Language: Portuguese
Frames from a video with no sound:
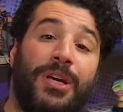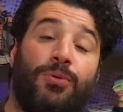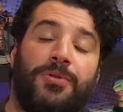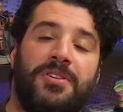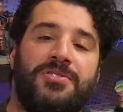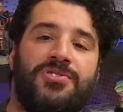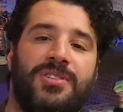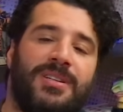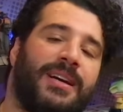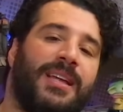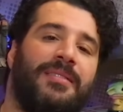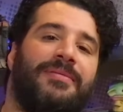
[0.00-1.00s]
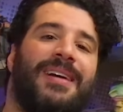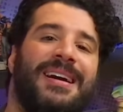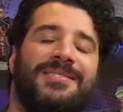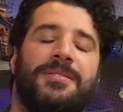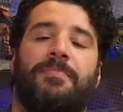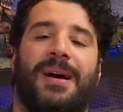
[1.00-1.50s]
e tudo indica que ele
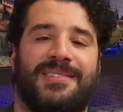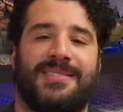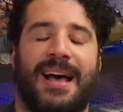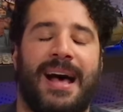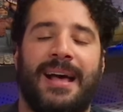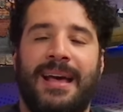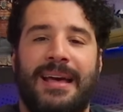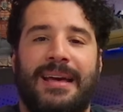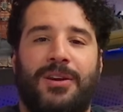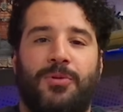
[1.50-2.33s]
vai se passar